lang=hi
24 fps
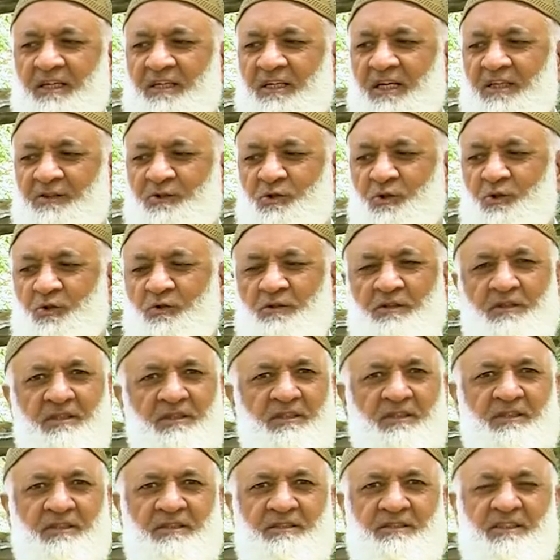ये ख़ातून
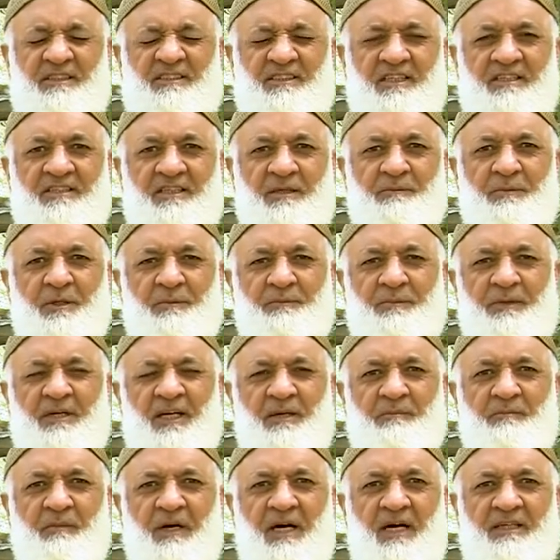जिसकी कब्र पर
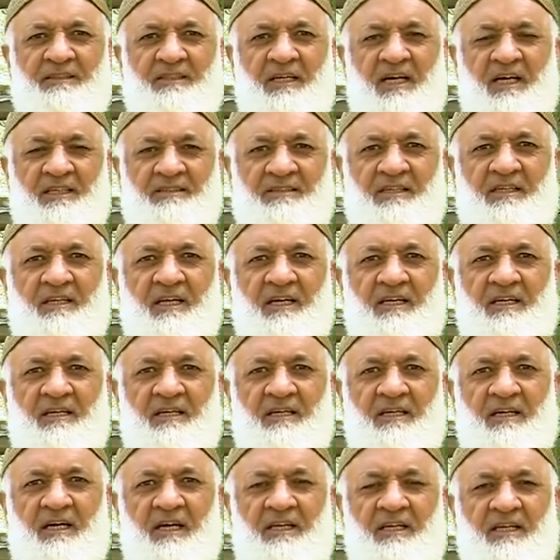हम आज हाज़र हैं
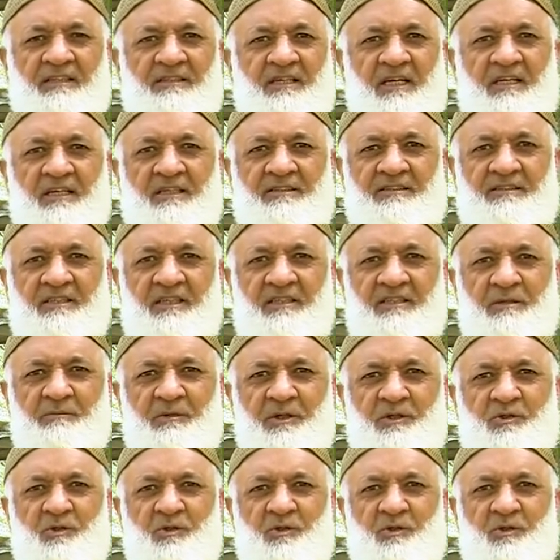अल्लाह ताला इसकी कब्र